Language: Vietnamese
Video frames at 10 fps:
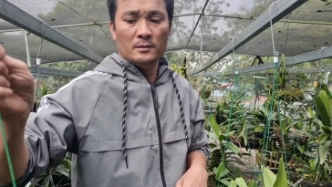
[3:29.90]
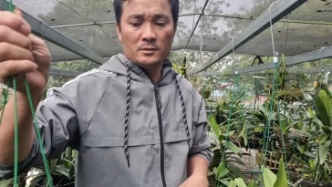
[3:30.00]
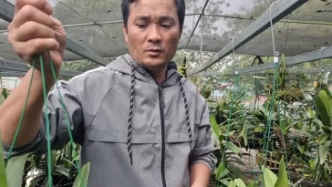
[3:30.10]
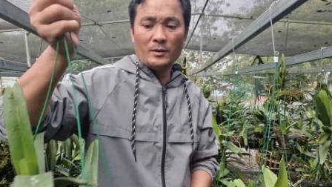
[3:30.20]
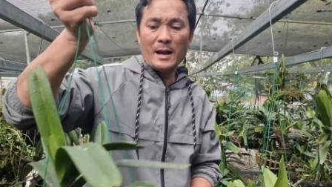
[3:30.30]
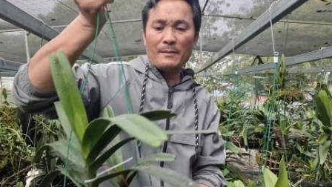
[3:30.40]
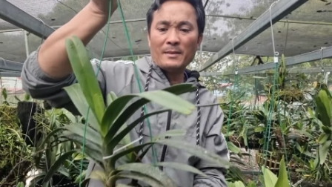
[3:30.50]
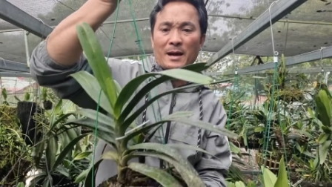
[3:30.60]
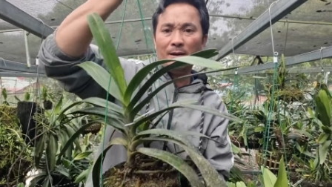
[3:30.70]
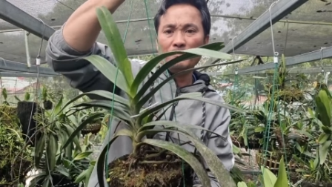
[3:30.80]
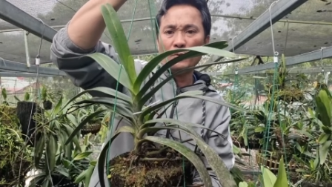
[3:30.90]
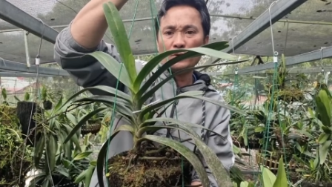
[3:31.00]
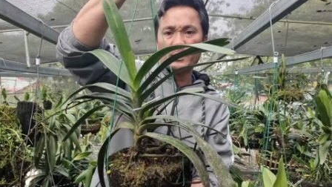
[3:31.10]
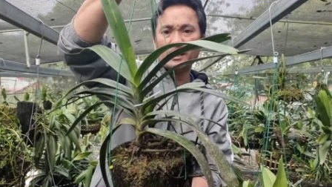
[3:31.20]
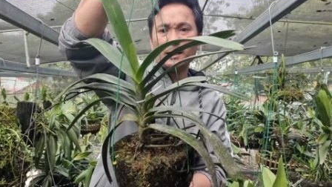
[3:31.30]
Số 5 này,
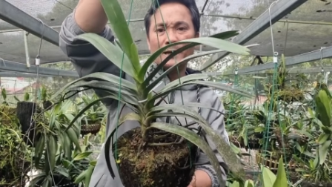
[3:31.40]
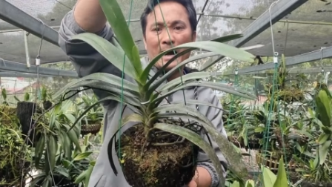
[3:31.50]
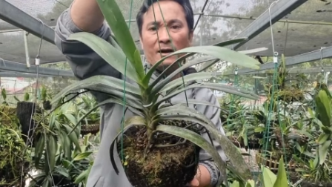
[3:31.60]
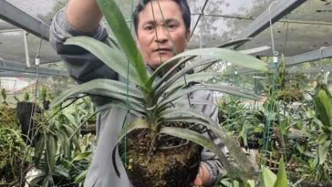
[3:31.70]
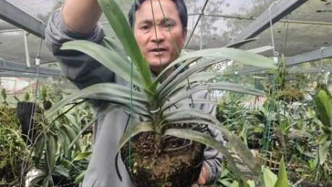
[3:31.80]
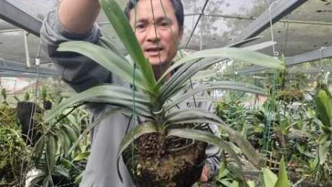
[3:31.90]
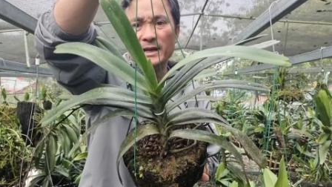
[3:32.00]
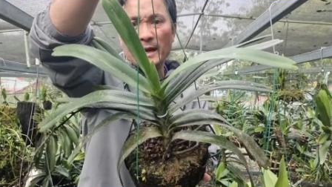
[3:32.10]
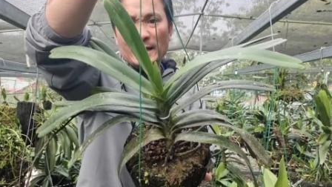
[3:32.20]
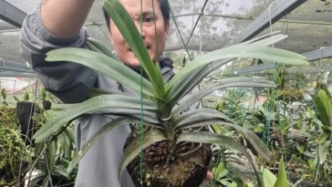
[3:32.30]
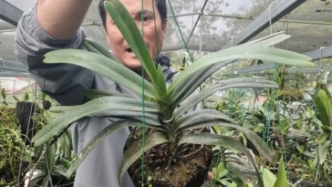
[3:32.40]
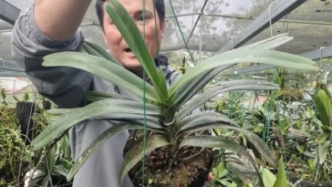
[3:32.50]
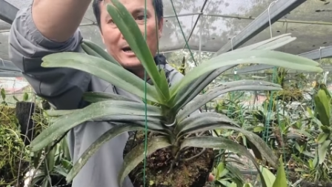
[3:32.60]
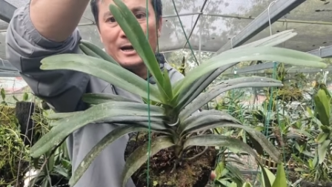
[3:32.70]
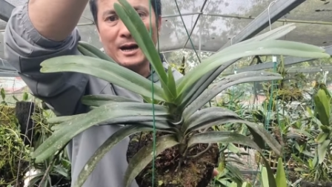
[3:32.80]
một cái cây cáo phân nhánh
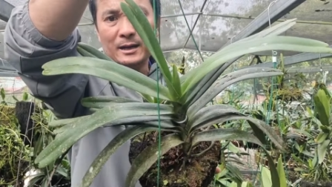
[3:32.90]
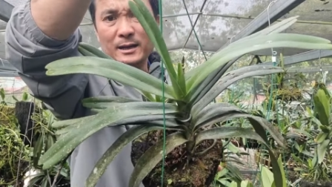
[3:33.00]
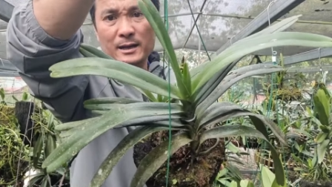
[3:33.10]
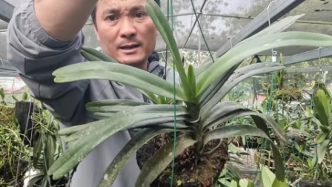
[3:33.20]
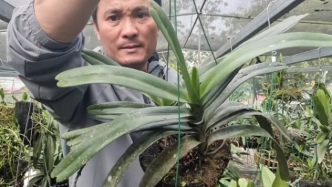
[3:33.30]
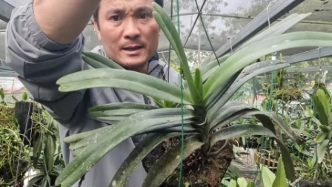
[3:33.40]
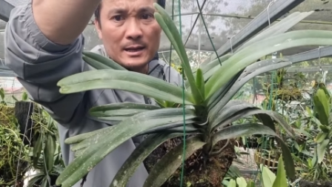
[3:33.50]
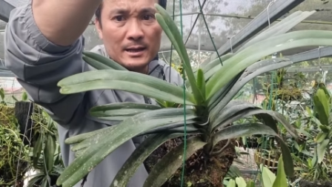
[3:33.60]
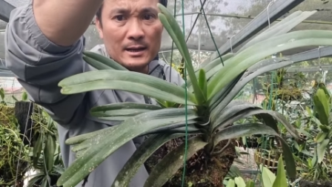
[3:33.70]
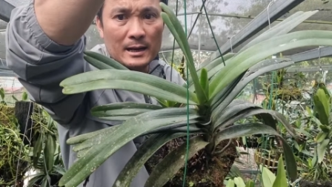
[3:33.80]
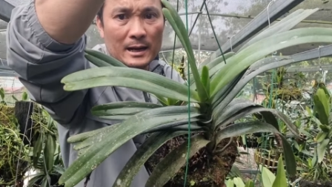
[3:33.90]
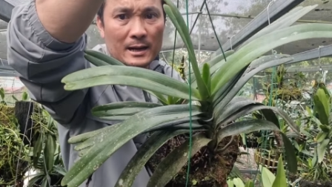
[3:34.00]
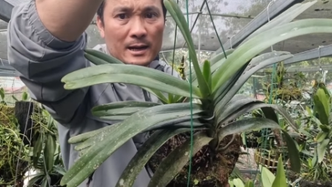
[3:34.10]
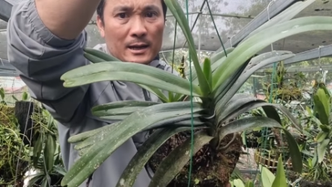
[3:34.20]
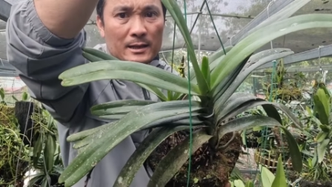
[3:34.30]
lá gân này các bác này, lá
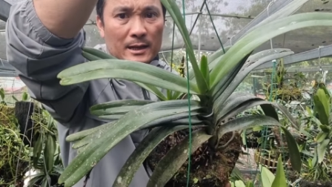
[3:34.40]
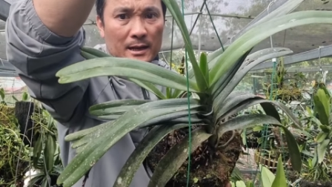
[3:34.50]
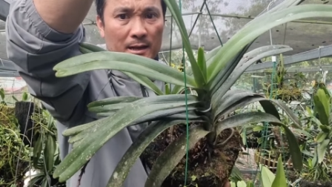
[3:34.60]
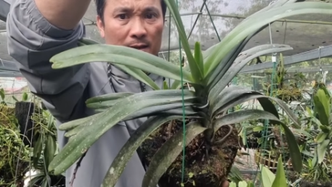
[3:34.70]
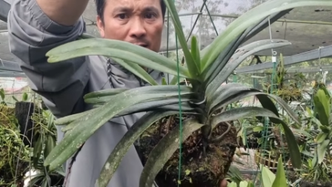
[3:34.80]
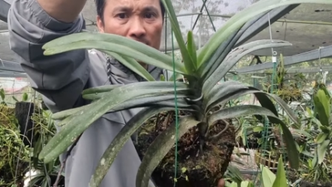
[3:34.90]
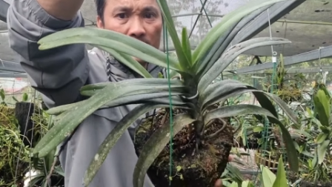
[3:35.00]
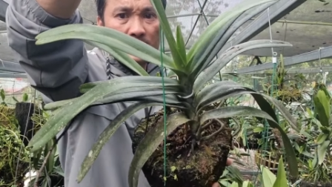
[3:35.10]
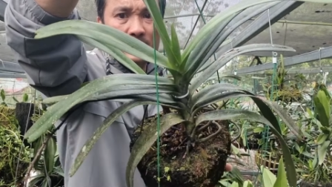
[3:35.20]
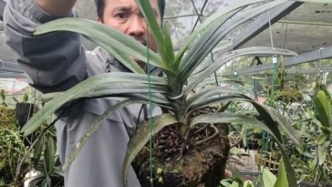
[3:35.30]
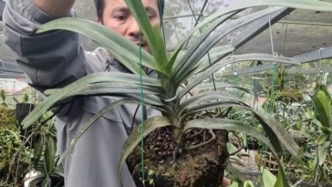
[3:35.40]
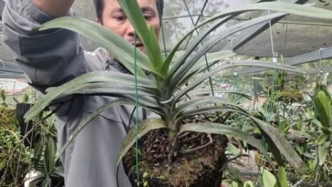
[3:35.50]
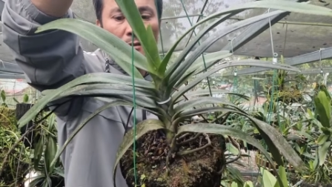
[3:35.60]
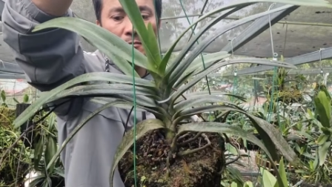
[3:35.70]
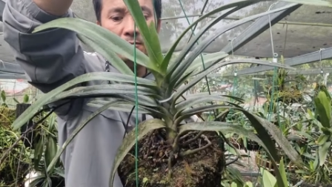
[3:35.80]
gân nha. Đấy.